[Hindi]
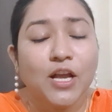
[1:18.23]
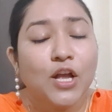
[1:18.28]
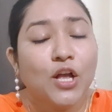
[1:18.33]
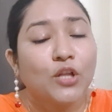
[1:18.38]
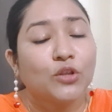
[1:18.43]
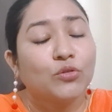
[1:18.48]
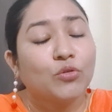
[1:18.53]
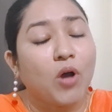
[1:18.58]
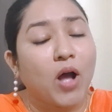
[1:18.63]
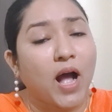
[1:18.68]
तो
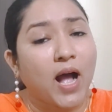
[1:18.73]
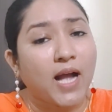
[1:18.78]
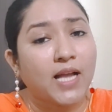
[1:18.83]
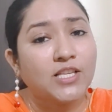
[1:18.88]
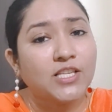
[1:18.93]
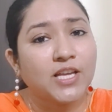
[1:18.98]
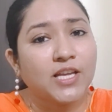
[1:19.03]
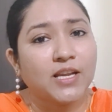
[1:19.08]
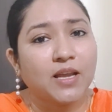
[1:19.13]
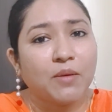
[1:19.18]
आज है
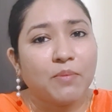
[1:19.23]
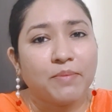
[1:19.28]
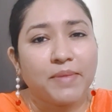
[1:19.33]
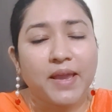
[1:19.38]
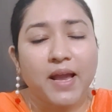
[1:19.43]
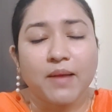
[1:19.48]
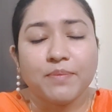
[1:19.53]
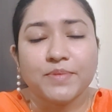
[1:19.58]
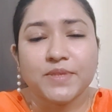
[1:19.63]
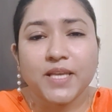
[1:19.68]
ना मैं
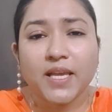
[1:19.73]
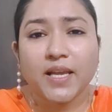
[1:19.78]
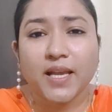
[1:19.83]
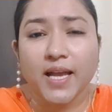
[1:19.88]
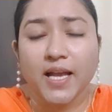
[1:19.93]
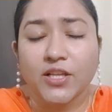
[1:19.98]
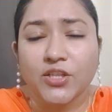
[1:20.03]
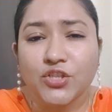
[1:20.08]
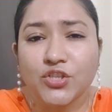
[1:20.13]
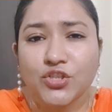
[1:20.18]
आपसे एक
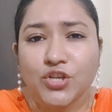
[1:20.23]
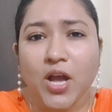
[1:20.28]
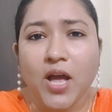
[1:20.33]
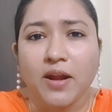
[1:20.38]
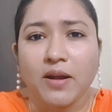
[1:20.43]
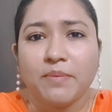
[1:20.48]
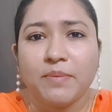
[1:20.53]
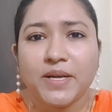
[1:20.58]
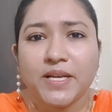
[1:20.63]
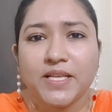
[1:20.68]
अच्छा
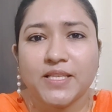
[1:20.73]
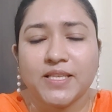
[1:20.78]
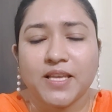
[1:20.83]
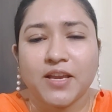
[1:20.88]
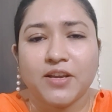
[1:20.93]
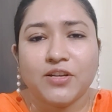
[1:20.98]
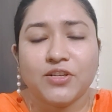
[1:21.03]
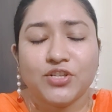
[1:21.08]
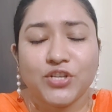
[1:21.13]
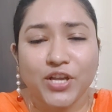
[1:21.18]
रेमेडी से
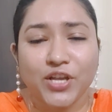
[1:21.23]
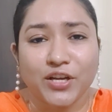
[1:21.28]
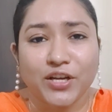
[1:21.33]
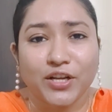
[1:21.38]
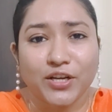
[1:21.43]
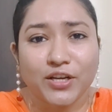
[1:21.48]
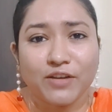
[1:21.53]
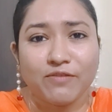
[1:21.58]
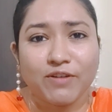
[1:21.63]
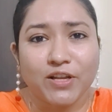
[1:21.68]
शेयर करने
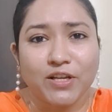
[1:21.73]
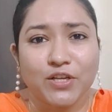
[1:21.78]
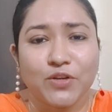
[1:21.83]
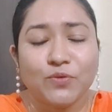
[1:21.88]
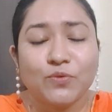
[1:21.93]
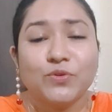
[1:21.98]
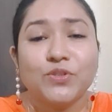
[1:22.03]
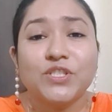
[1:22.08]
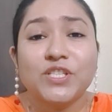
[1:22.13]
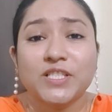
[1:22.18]
वाली हूँ
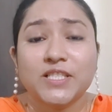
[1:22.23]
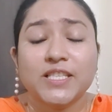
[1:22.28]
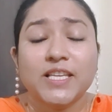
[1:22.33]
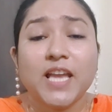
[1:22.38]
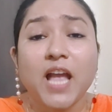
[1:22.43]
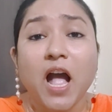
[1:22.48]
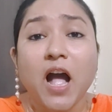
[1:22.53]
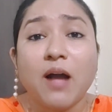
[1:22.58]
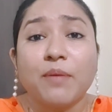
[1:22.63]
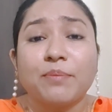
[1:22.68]
जिससे
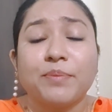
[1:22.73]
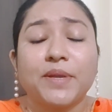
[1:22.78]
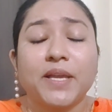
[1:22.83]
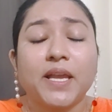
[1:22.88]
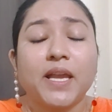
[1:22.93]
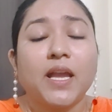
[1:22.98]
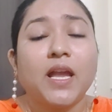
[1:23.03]
आपके